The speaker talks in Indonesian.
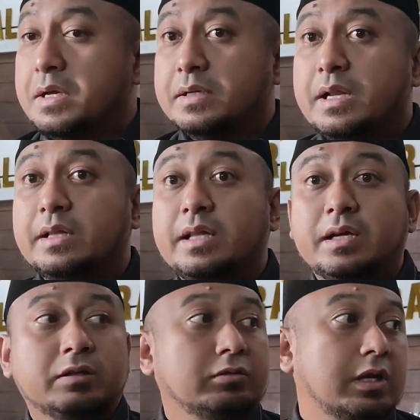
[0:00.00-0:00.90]
datang
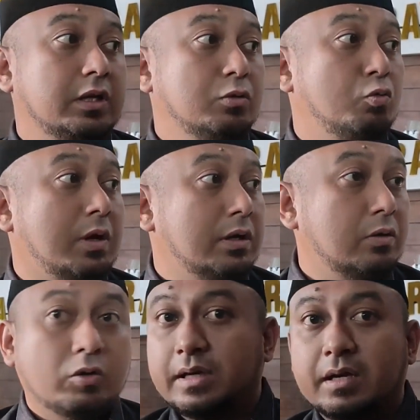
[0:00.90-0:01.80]
itu dari luar
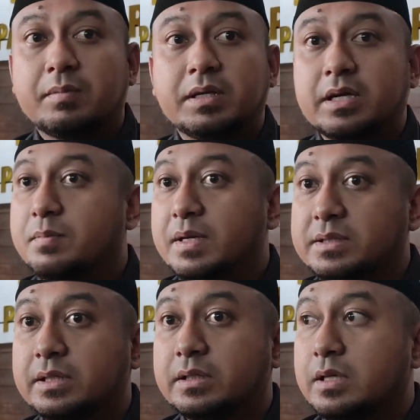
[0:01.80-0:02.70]
dari
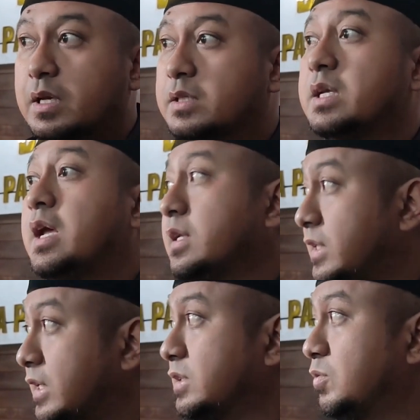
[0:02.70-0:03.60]
Banjarmasin
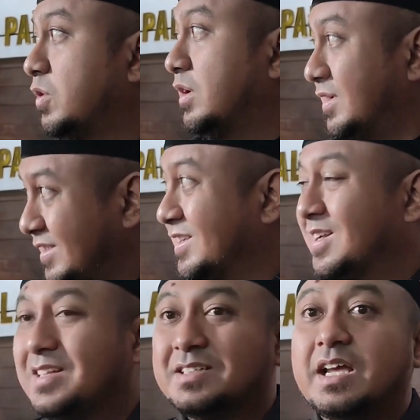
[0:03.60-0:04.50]
sehat-sehat semua
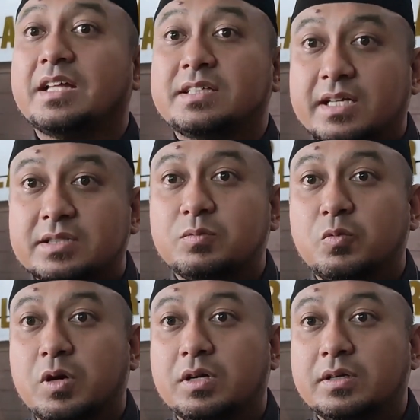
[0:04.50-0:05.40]
sehat-sehat
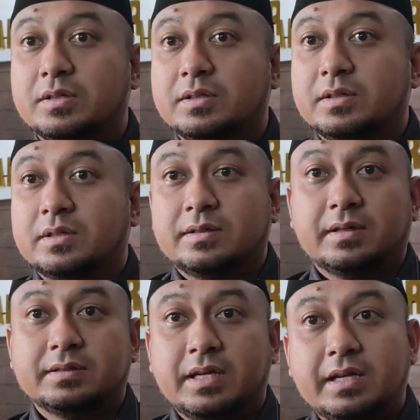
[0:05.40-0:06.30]
semua.
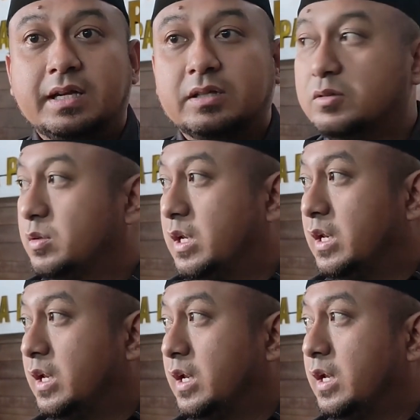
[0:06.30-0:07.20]
Uh, saya lihat
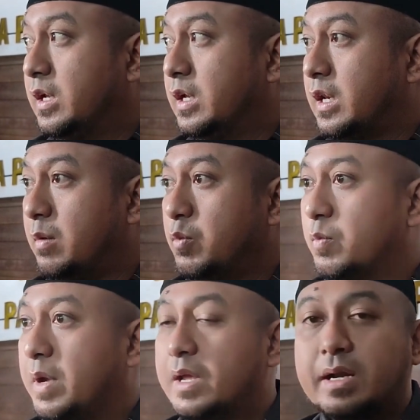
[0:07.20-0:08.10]
di lampu
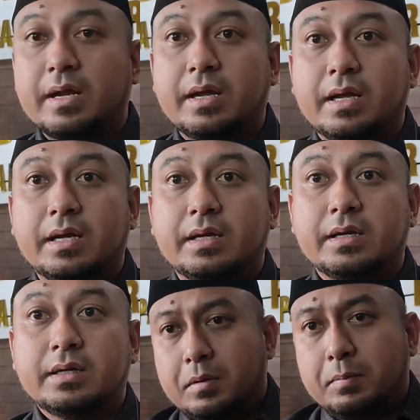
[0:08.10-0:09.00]
merah,
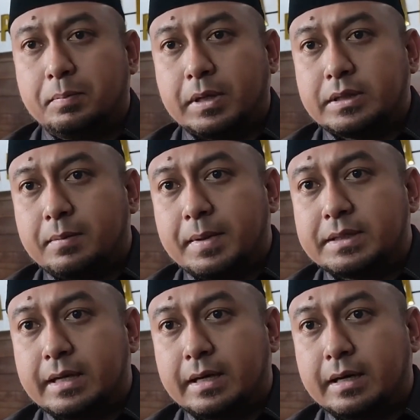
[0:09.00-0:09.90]

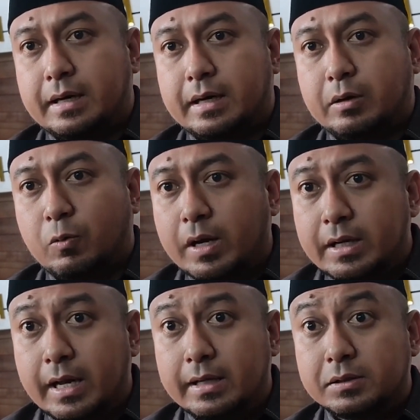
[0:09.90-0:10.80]
pasar-pasar
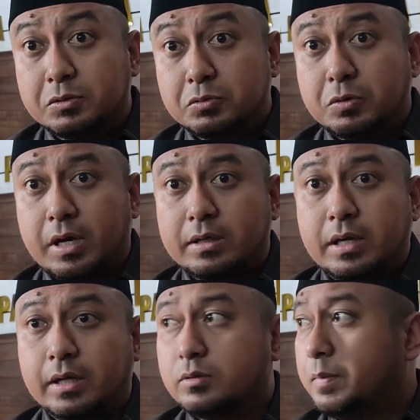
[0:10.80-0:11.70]
wadai itu kan,
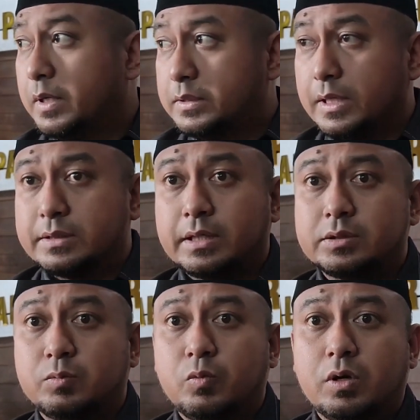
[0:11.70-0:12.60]
nah itu pada sehat-sehat
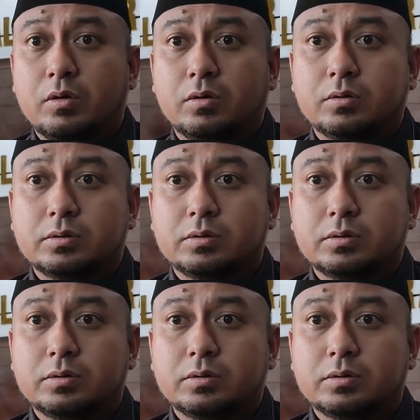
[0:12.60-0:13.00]
semua kok.